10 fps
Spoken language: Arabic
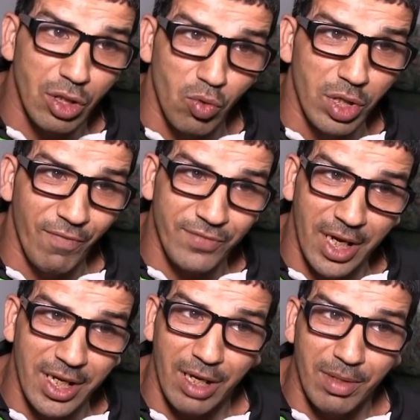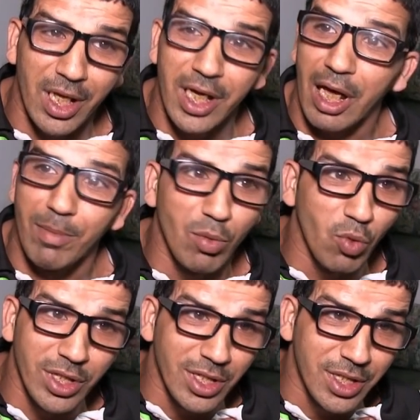شهدوا لي في الصالحين الله يرحم لهم
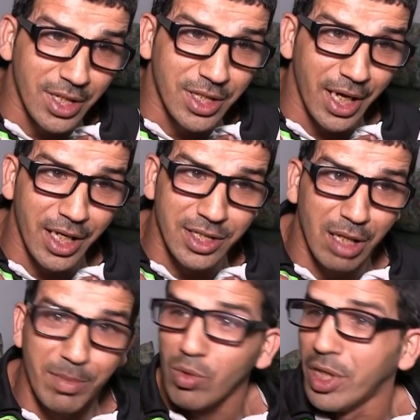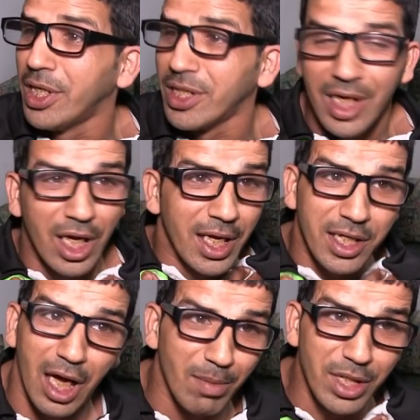والدي الدائره الثامنه ولا الناس
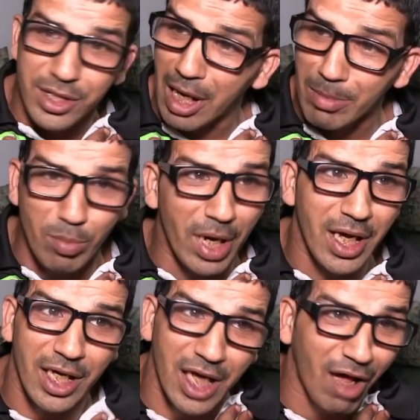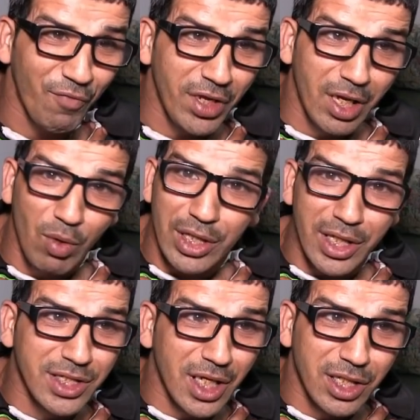كاملين تعاملوا معايا حيت عارفين انا واحد
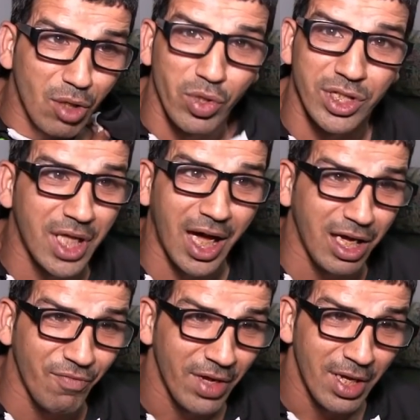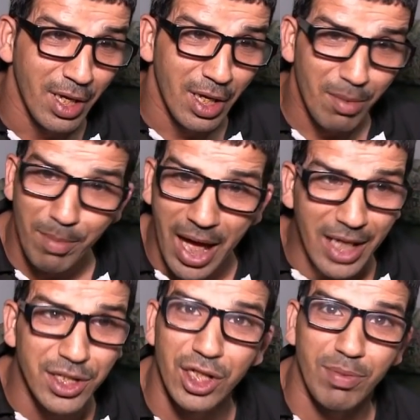الانسان درويش ضعيف ما
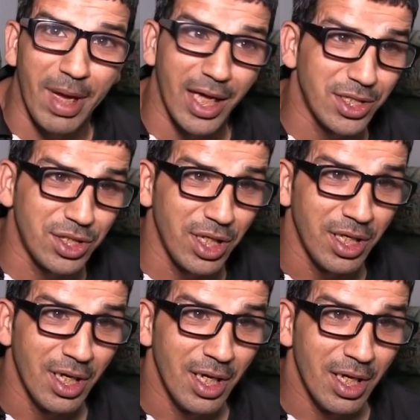عنديش مع هذا الشيء